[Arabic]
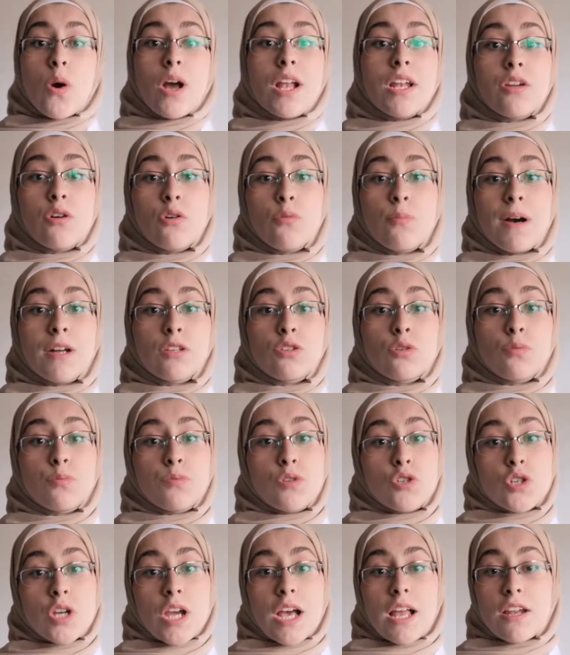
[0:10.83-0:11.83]
وهل نوباته
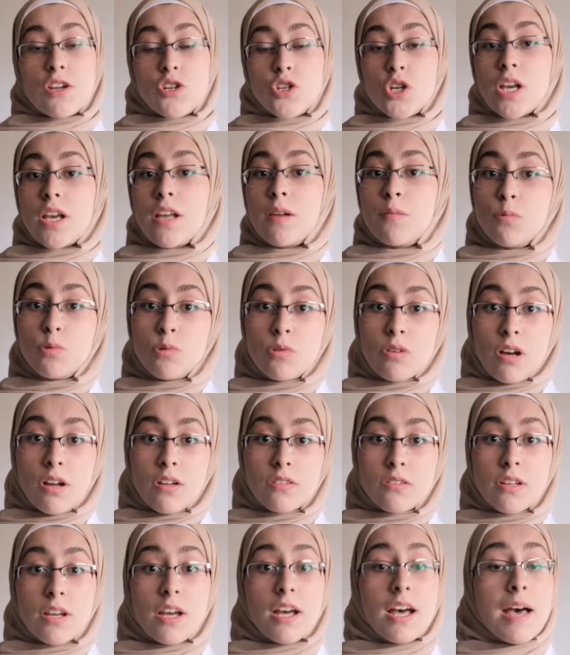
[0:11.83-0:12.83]
بتجي على شكل
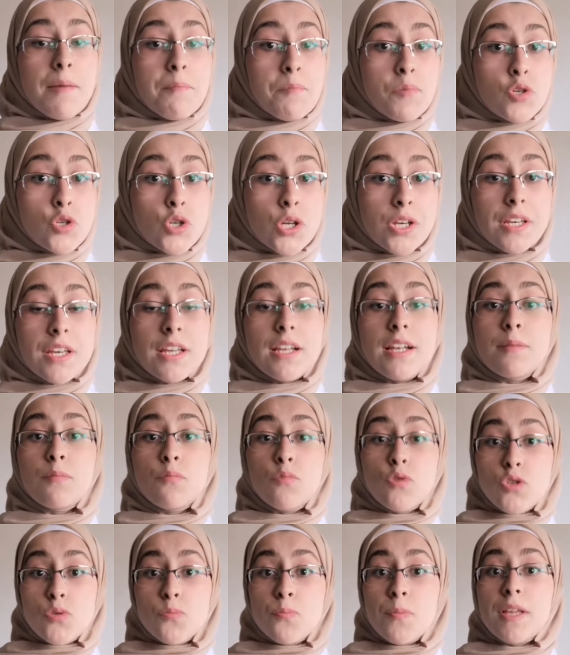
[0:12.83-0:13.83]
متقطع أم بشكل
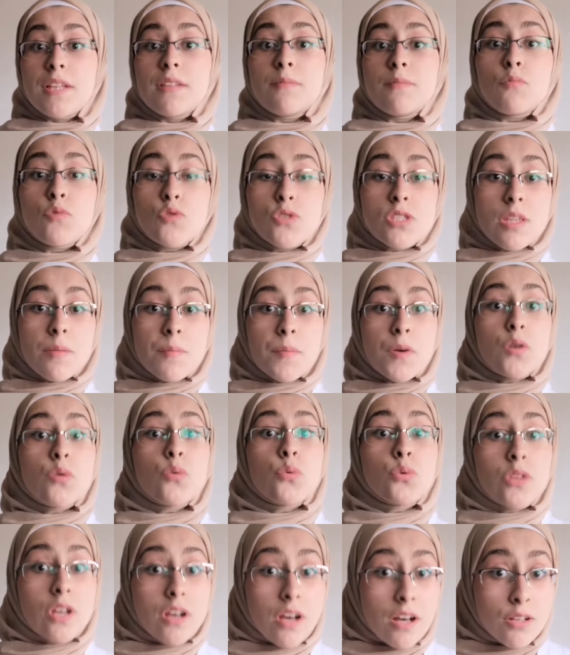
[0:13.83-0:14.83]
مزمن مستمر
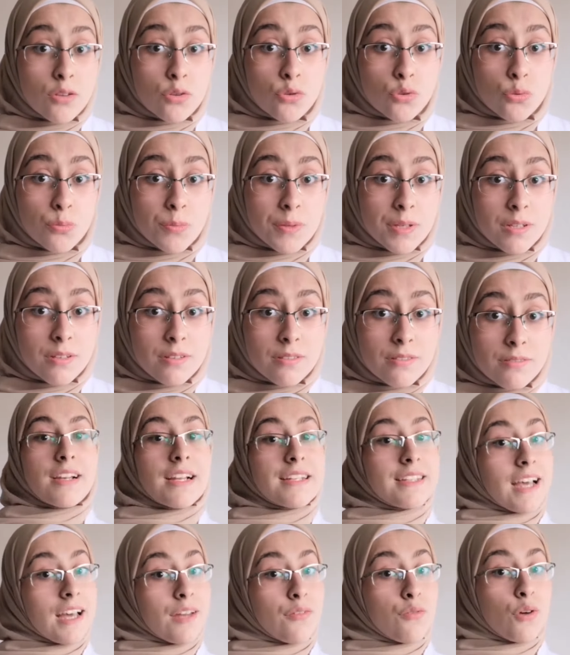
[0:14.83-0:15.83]
وتقدمي؟
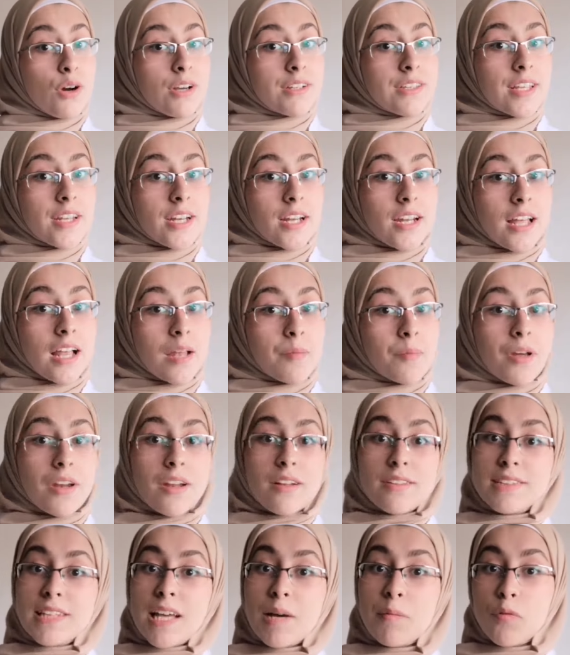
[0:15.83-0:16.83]
لتعرفوا أكثر عن
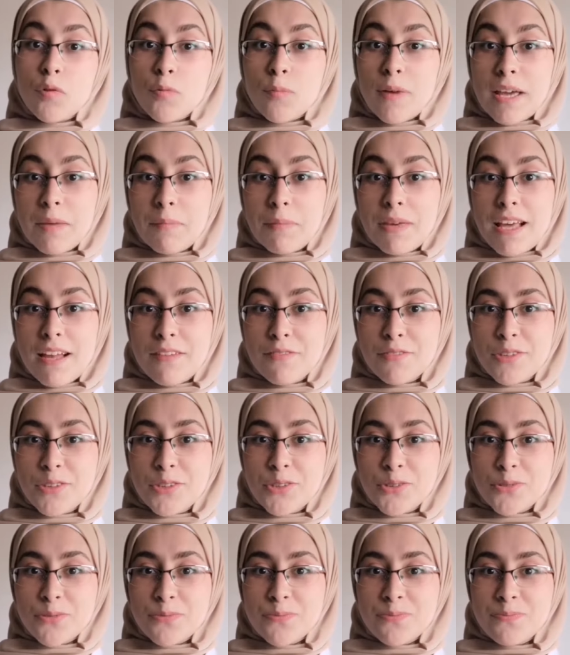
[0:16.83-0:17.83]
هالمرض تابعوا معي
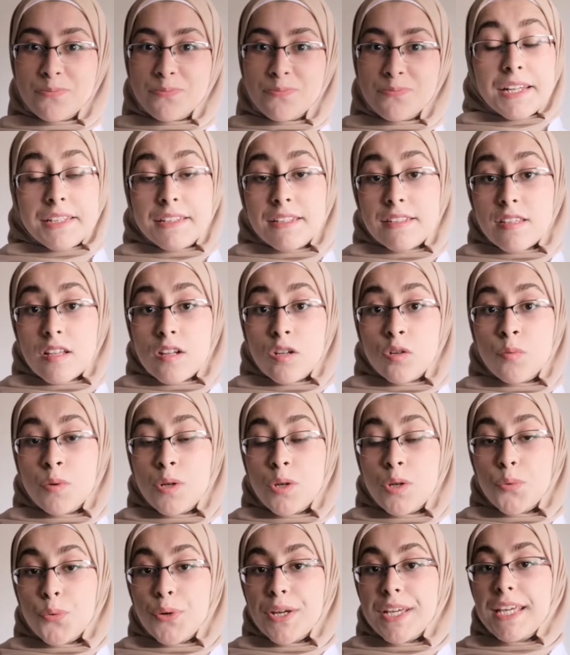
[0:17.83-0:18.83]
بهالفيديو التصلب
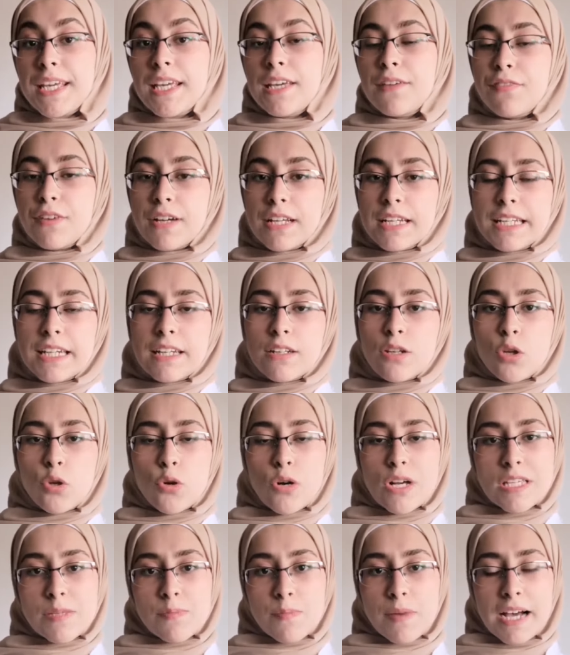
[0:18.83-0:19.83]
اللويحي فعليا
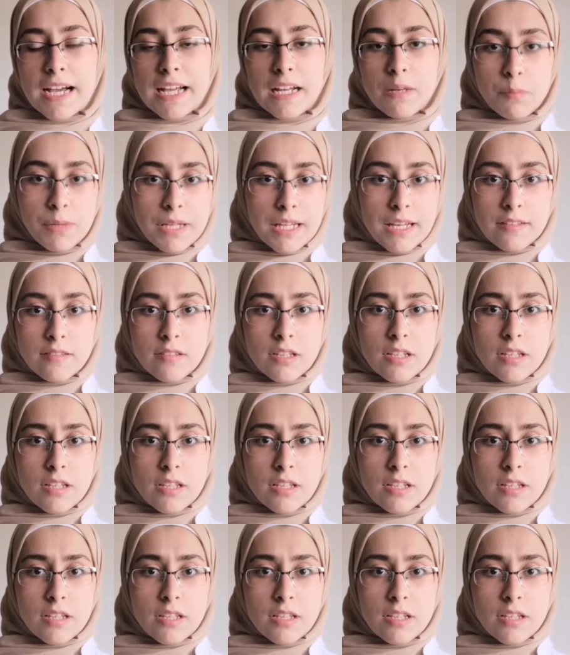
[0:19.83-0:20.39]
له أسماء علمية